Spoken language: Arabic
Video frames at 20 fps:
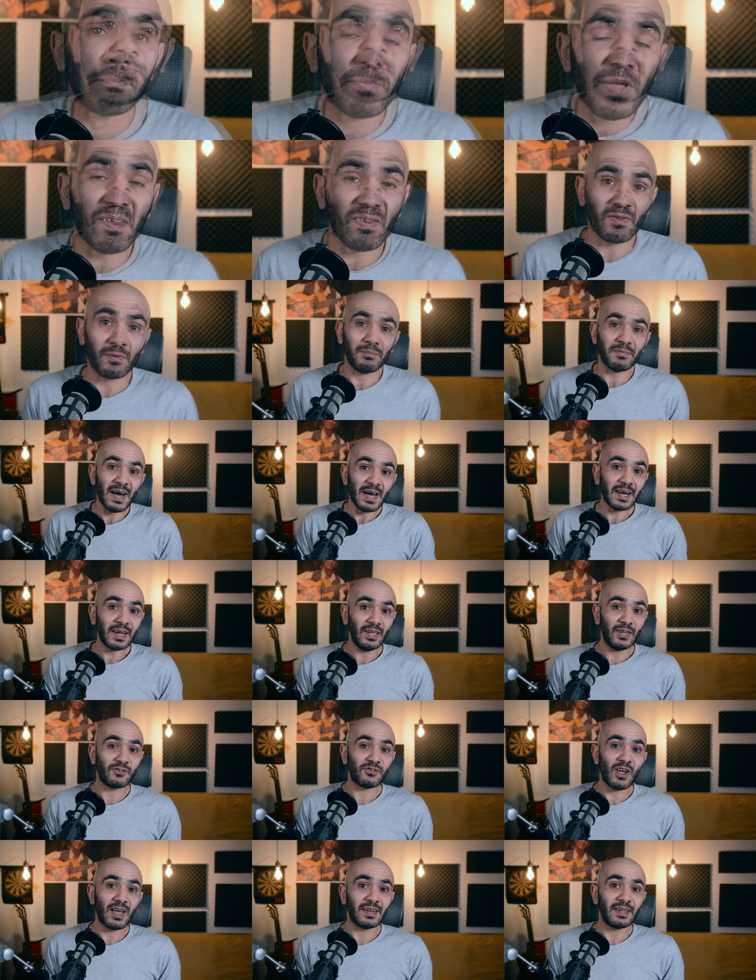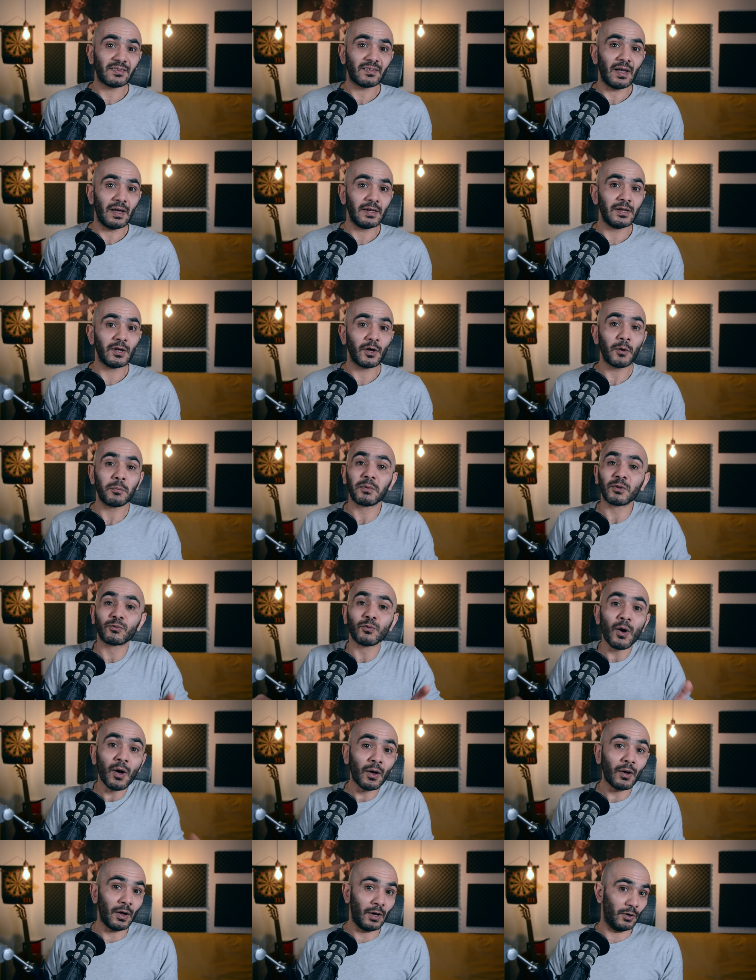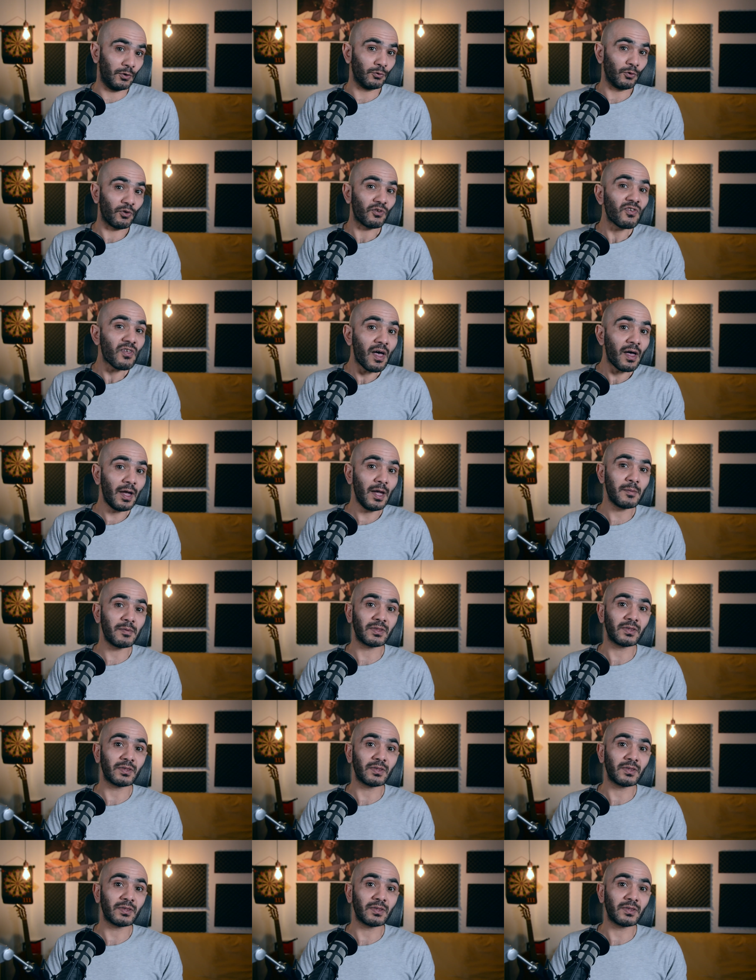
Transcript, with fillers: بس امبارح اجاني تعليق بتوقع انه صاحب